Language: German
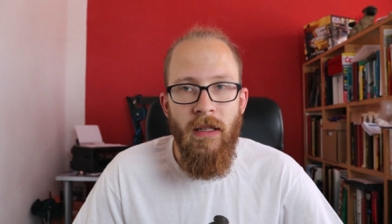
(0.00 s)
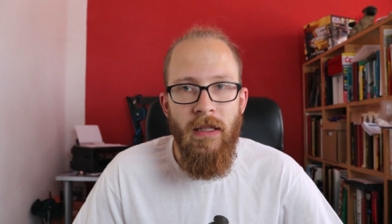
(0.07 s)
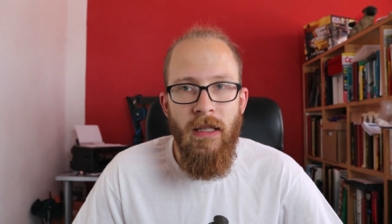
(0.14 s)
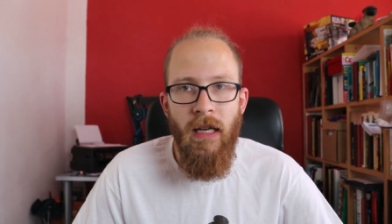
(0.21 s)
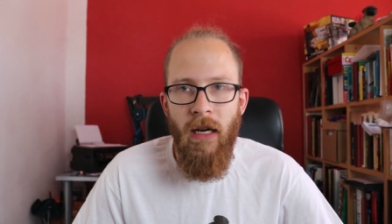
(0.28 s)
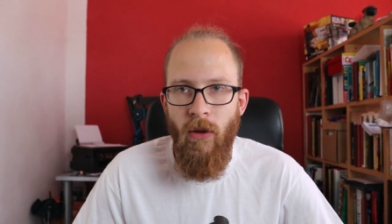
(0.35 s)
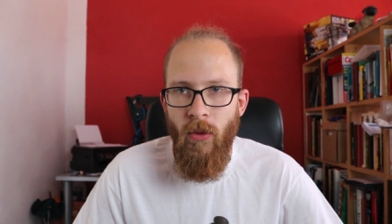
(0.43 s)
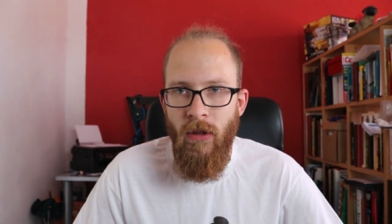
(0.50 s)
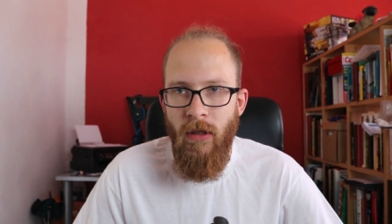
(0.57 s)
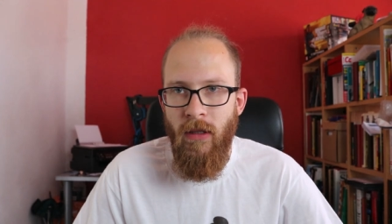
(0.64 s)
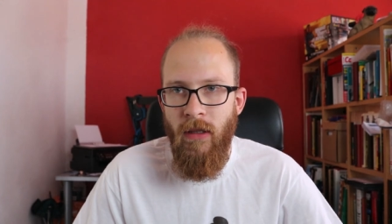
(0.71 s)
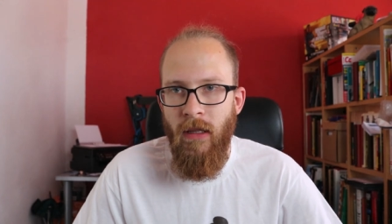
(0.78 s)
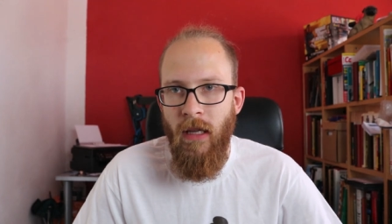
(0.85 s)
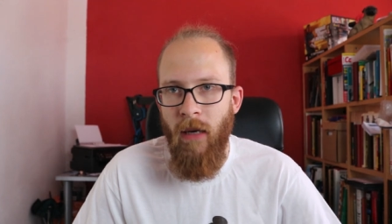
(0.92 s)
Ja,
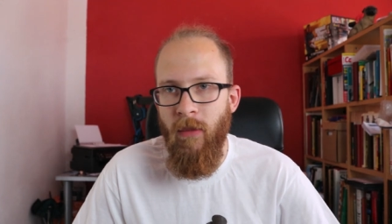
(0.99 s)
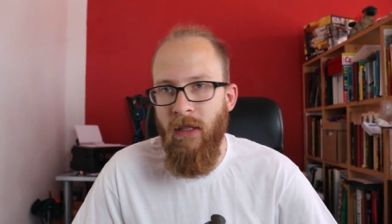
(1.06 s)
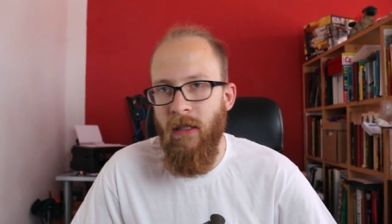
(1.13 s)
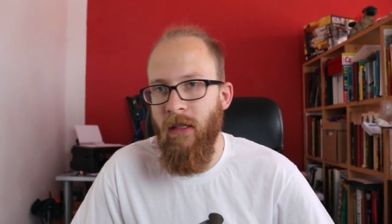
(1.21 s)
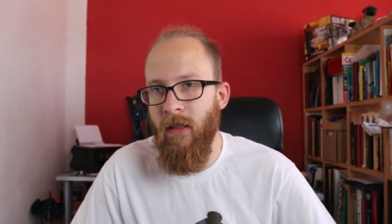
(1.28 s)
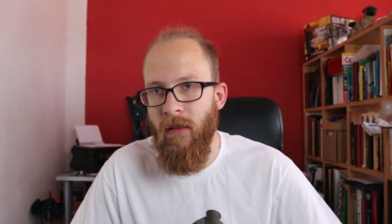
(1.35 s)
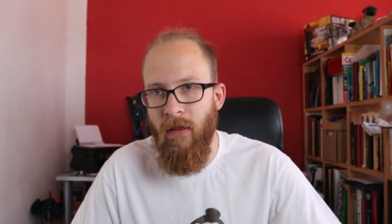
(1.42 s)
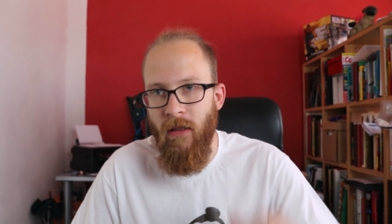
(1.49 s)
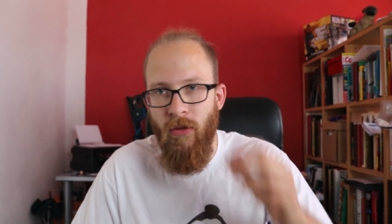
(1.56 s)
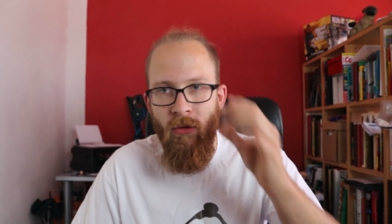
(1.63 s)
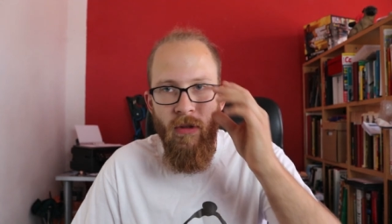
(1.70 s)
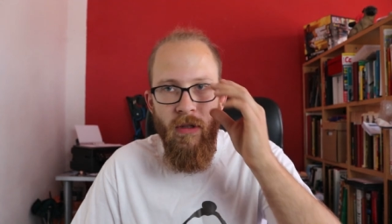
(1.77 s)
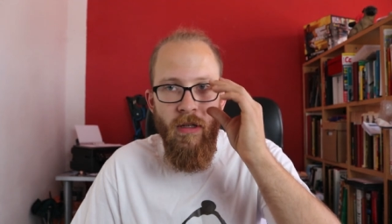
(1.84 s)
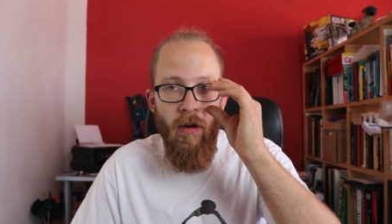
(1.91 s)
und damit
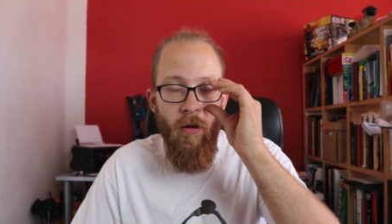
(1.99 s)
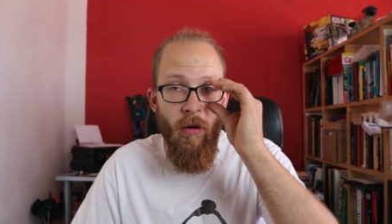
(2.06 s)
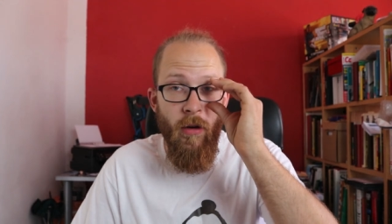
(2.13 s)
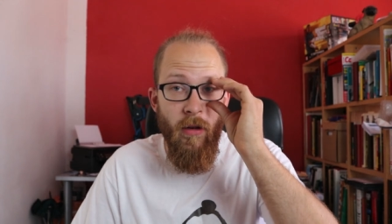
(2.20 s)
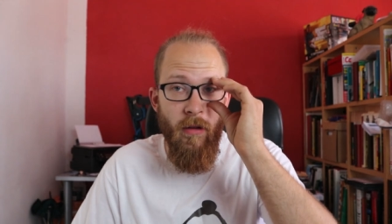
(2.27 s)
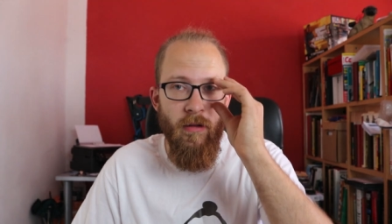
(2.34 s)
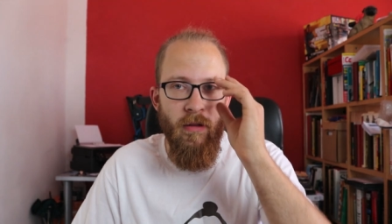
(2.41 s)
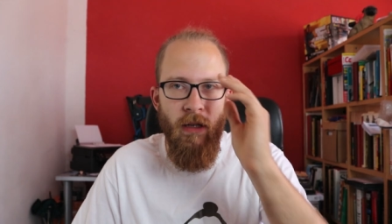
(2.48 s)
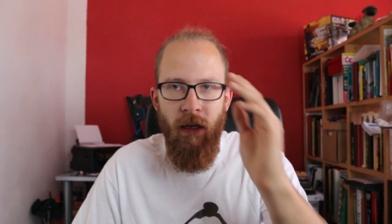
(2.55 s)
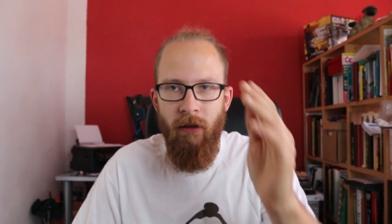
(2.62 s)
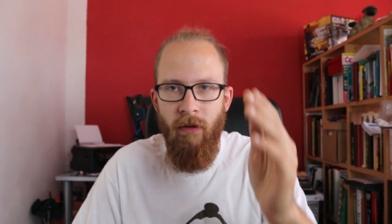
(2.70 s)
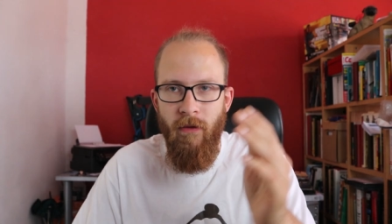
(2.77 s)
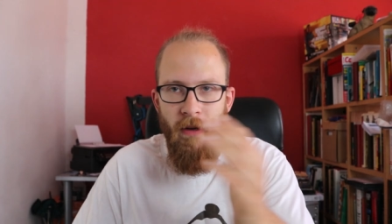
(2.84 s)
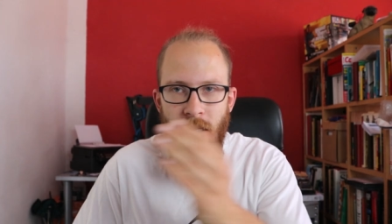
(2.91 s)
natürlich auch
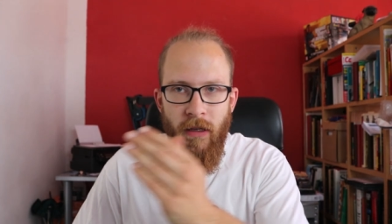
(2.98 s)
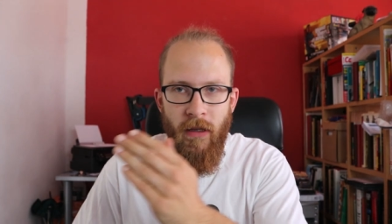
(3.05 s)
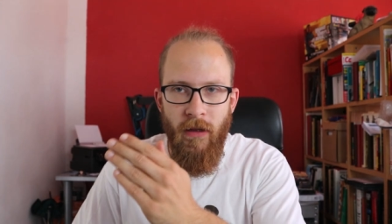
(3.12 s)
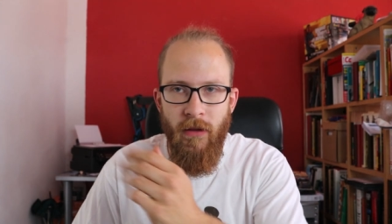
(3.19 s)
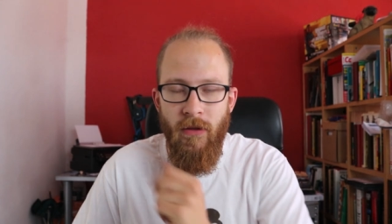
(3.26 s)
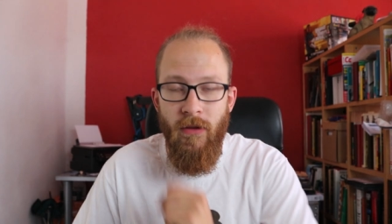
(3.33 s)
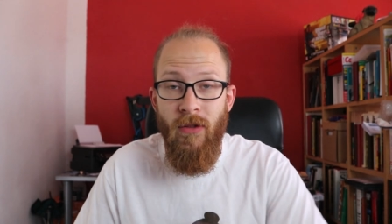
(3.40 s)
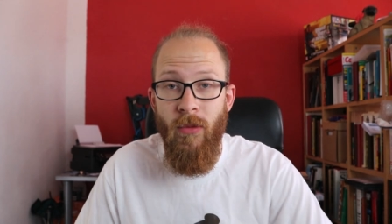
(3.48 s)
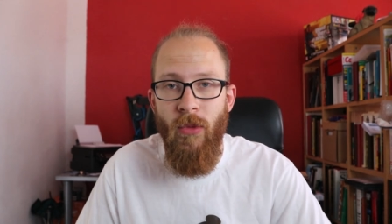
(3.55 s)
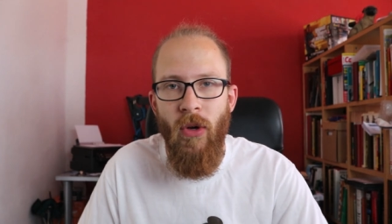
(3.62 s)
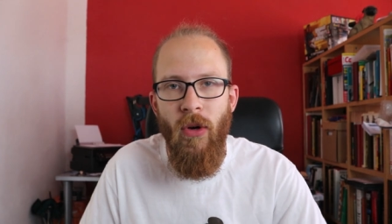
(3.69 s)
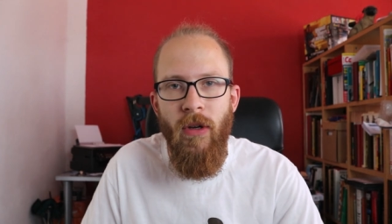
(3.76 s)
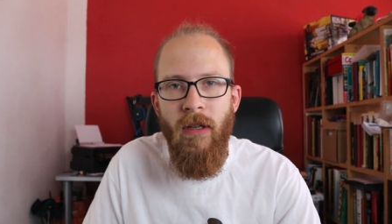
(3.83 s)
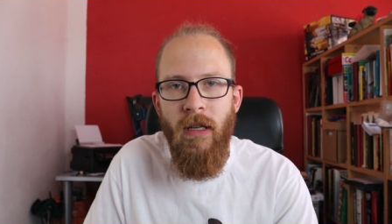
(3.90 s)
direkt weiter zum
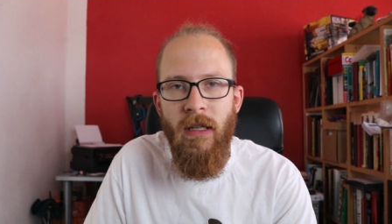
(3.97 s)
neuen.